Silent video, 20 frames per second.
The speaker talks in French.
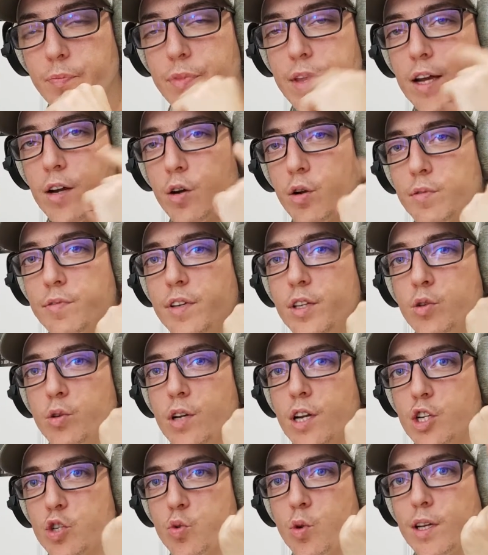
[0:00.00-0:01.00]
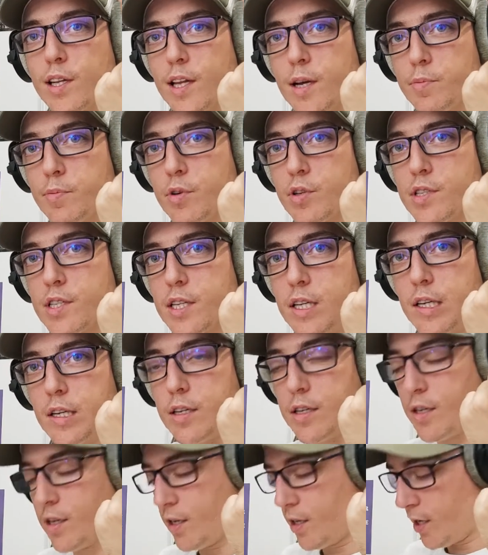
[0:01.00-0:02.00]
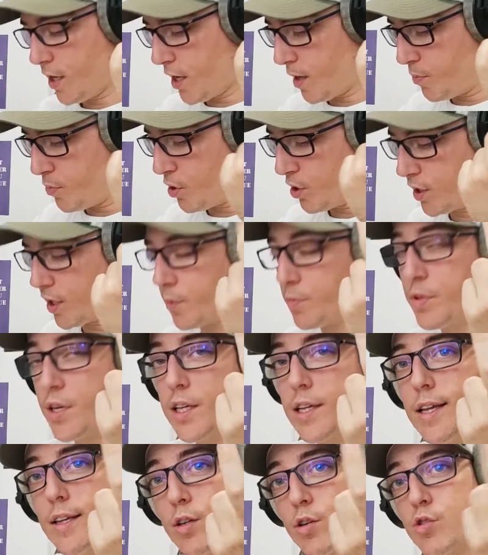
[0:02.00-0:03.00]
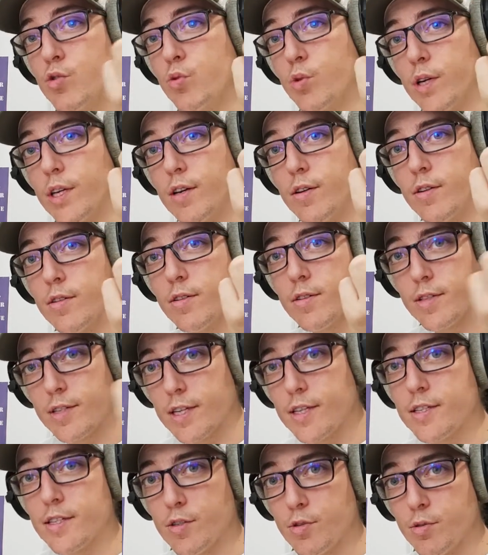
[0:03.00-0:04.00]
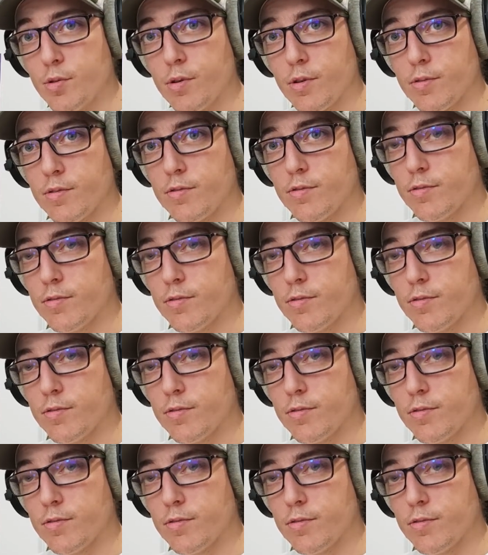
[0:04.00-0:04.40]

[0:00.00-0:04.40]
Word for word: Alors le fait que la joie de la pensée apporte un bien-être souriant, ça c'est sûr.